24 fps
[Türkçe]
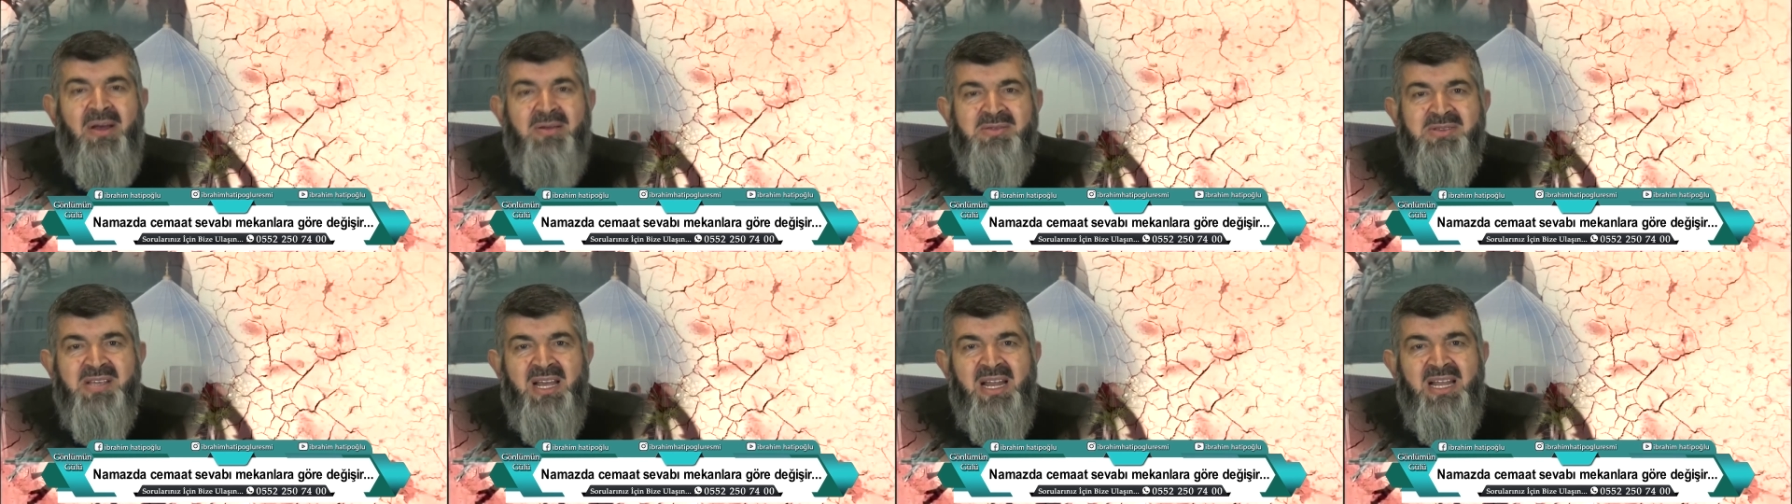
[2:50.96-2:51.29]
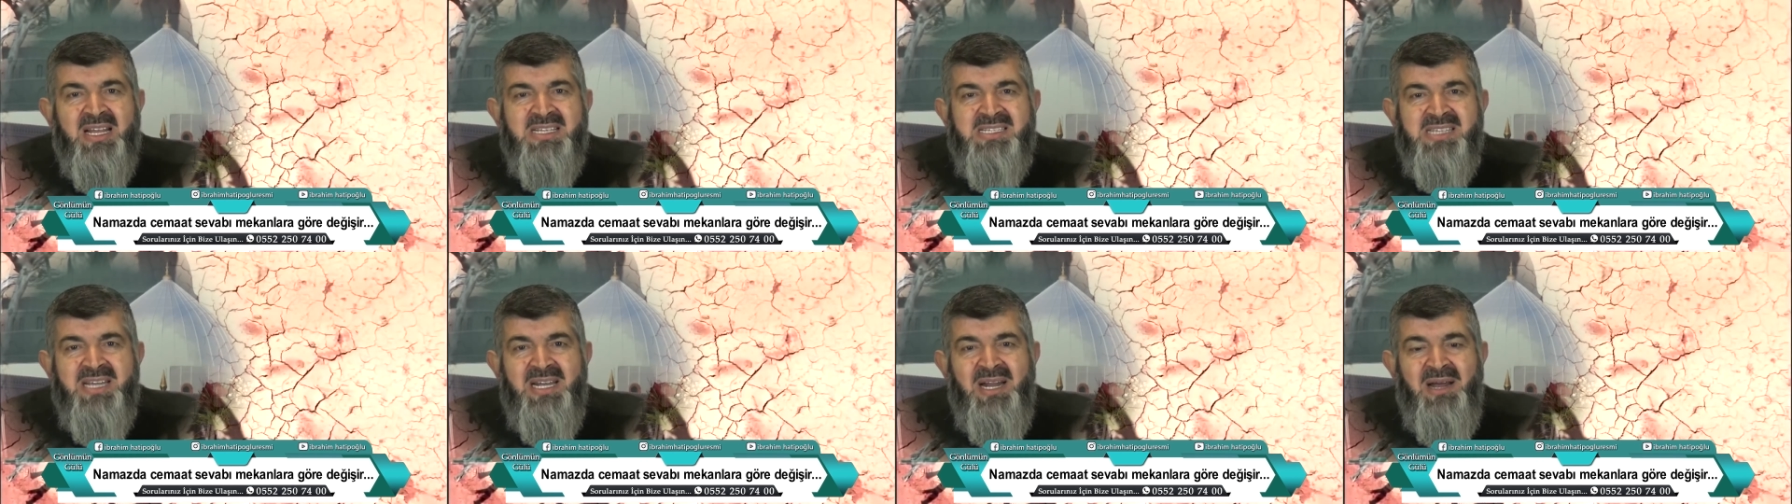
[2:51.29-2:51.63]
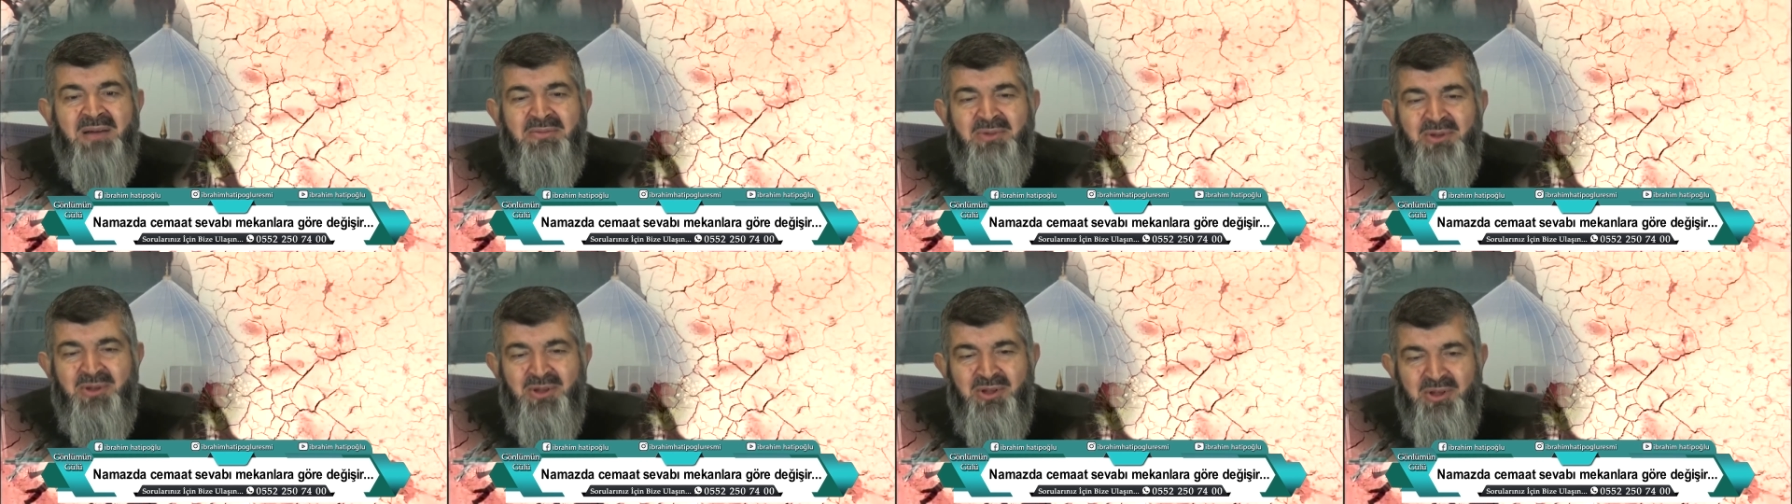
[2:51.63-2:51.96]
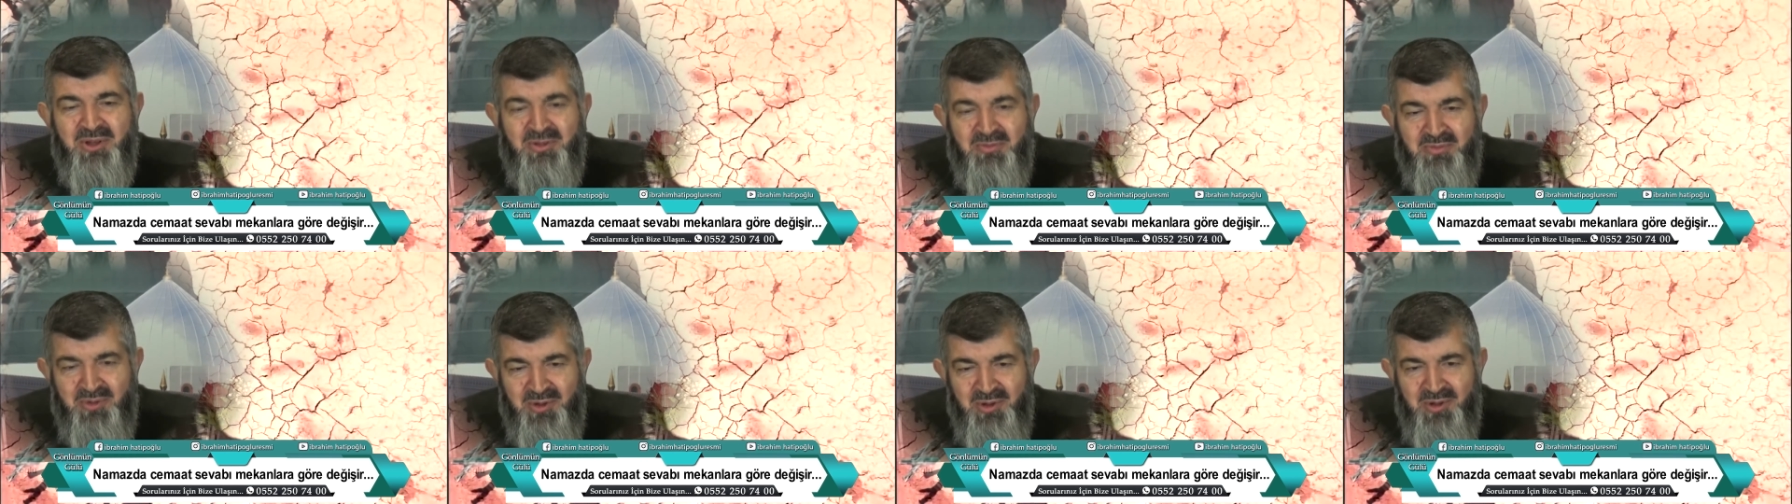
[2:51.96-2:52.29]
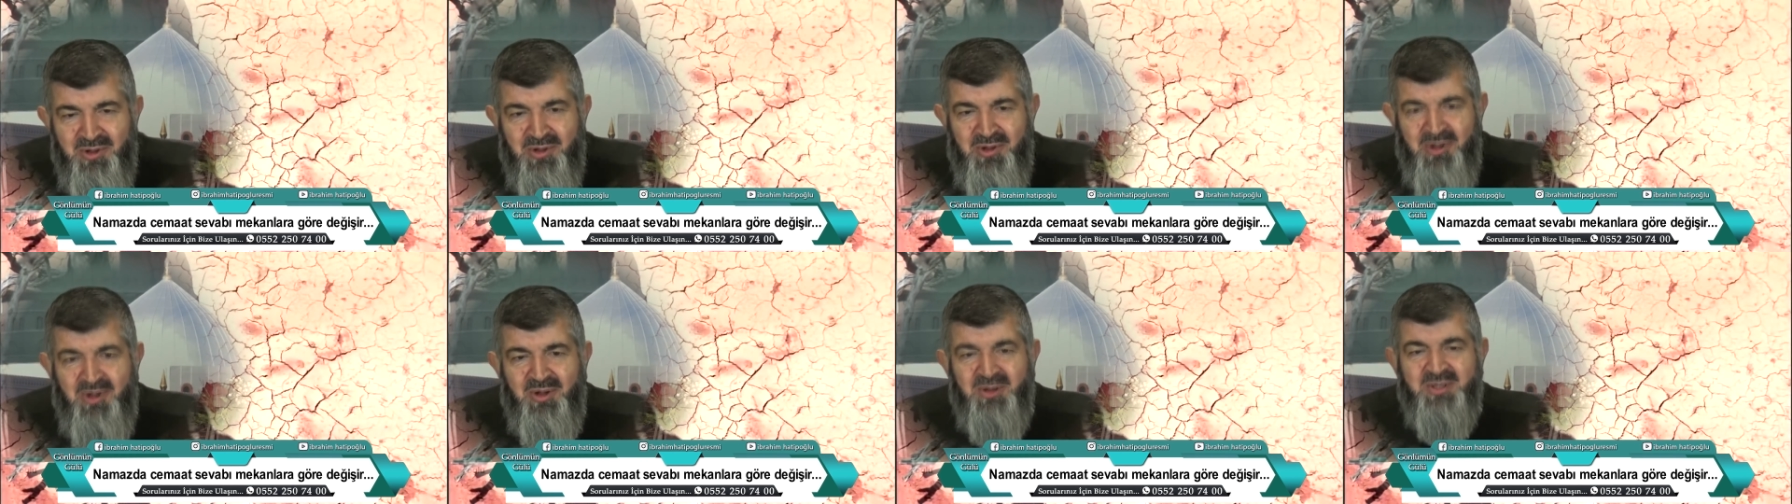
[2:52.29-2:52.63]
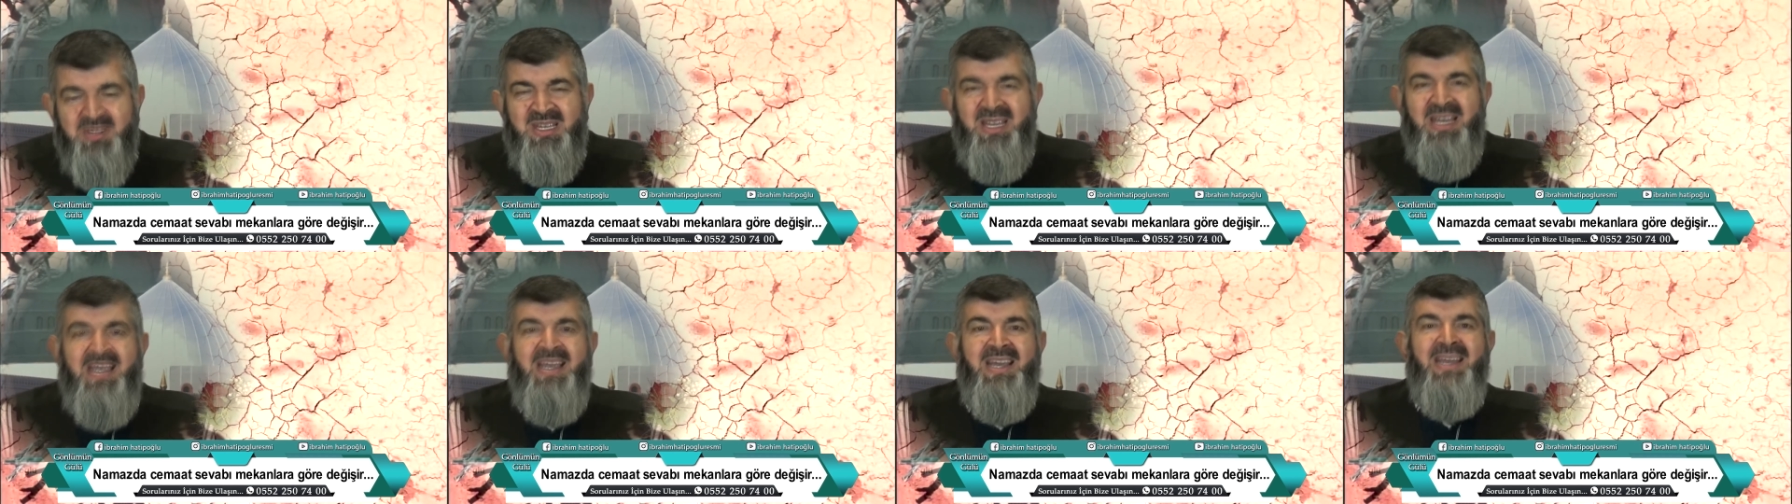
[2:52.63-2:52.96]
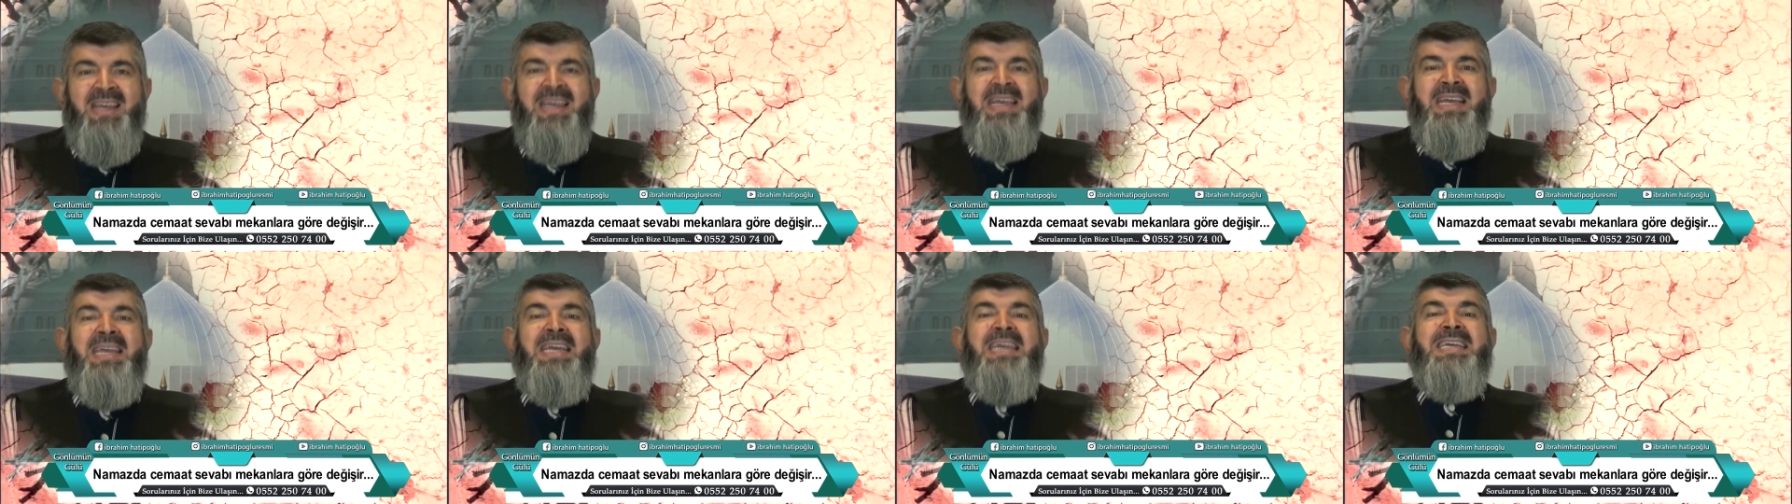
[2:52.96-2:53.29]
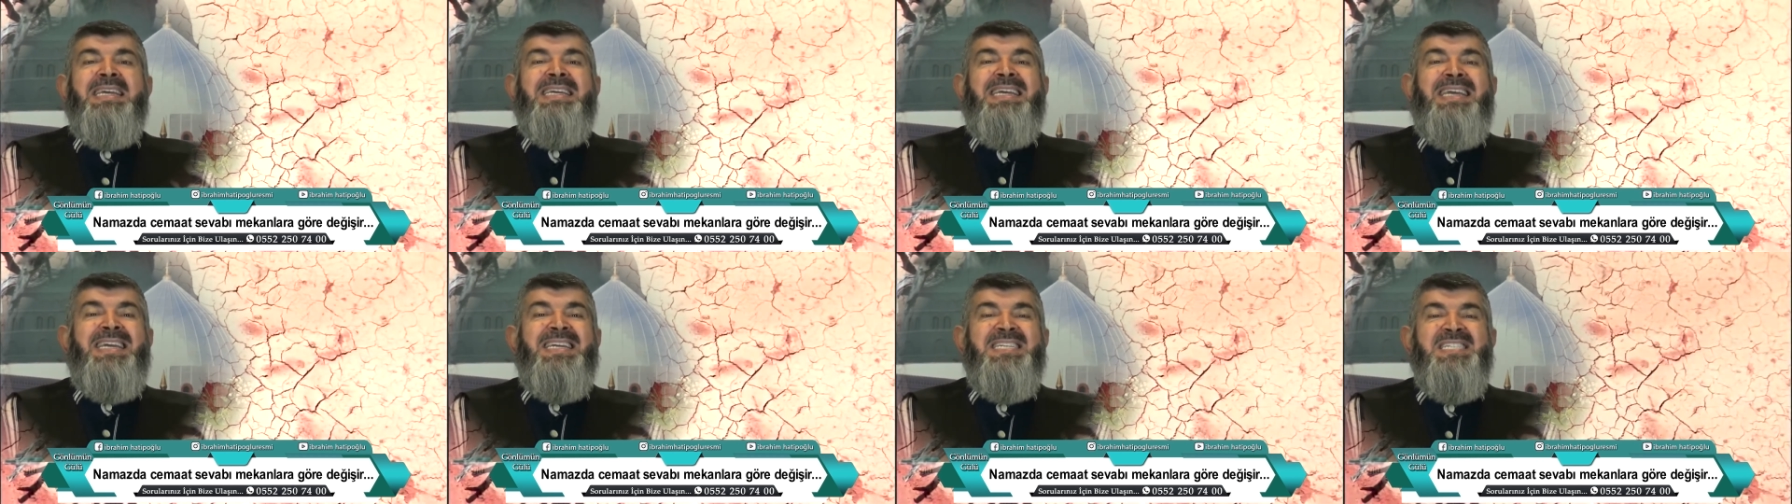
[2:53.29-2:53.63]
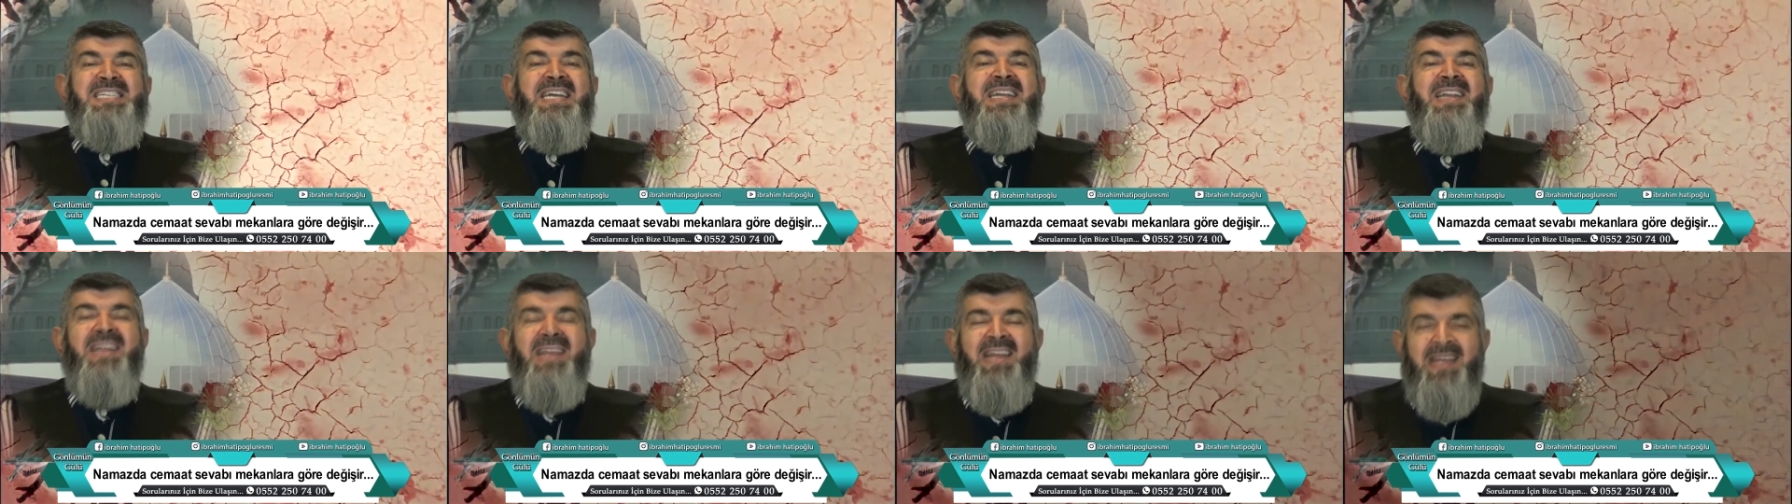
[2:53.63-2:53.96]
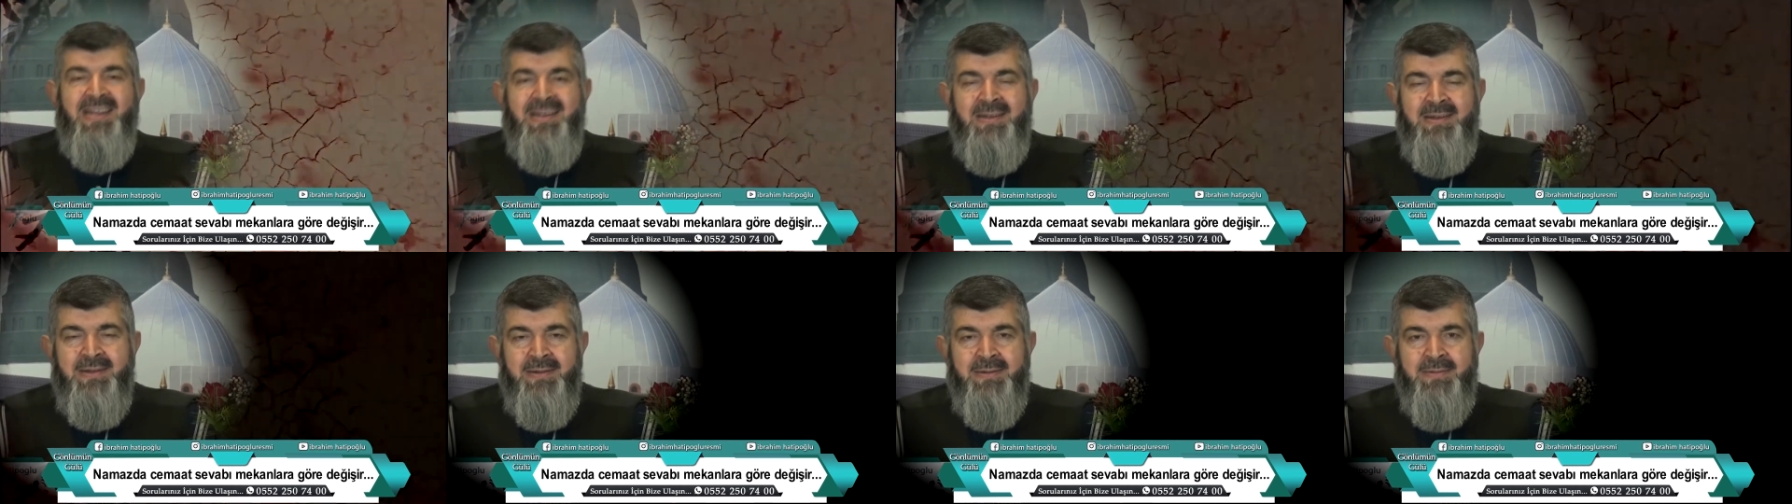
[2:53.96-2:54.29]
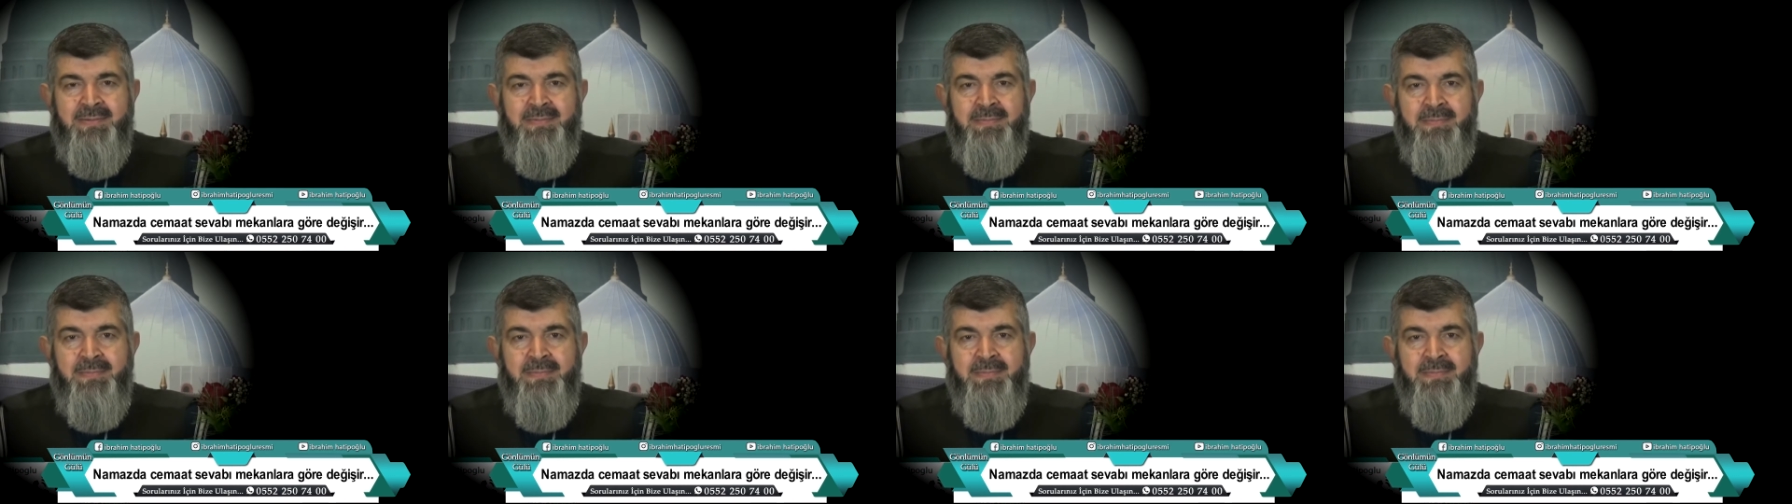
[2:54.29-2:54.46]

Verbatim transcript: Efendimiz Aleyhisselam buyuruyor ki, kişinin